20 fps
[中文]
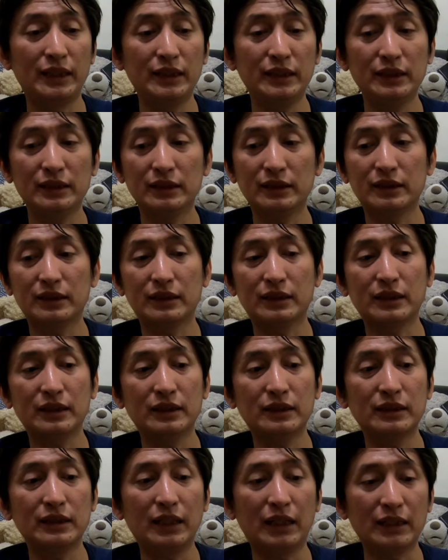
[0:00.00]
来
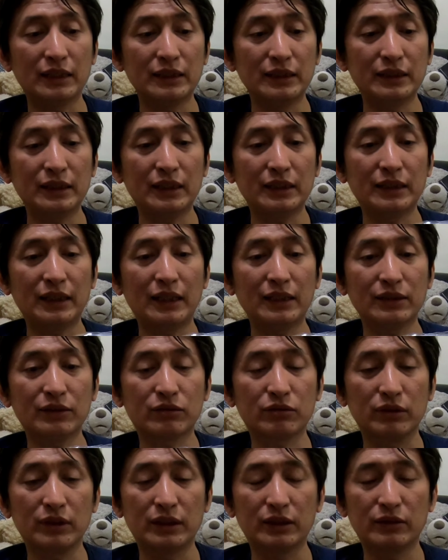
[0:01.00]
测量一下它
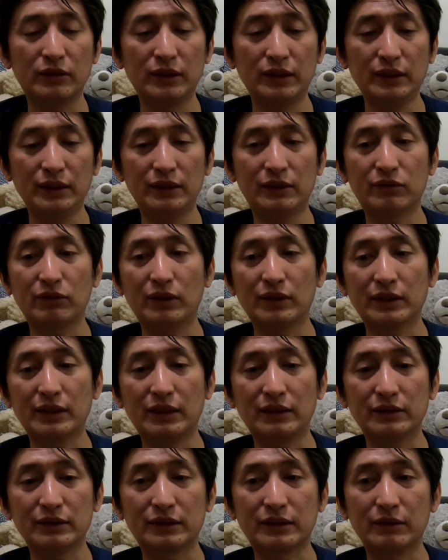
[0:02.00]
水可以装
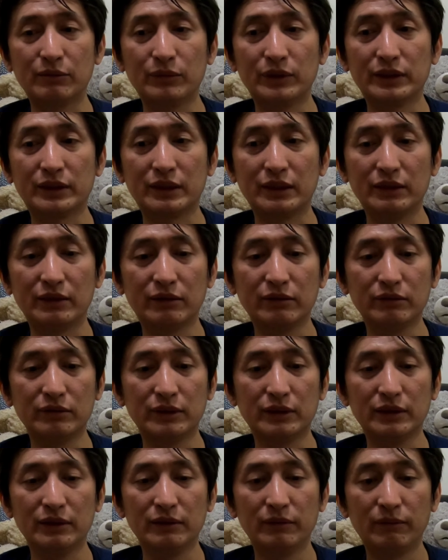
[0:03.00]
到什么程
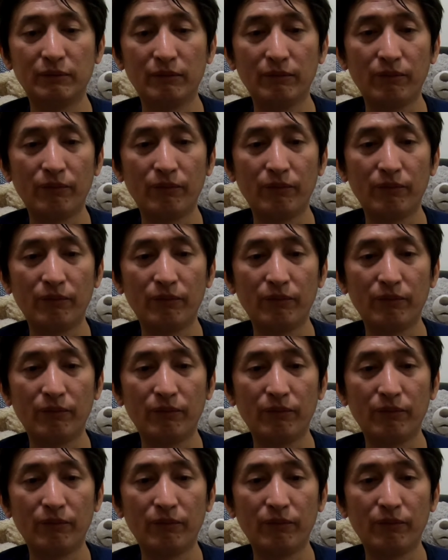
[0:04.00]
度呢？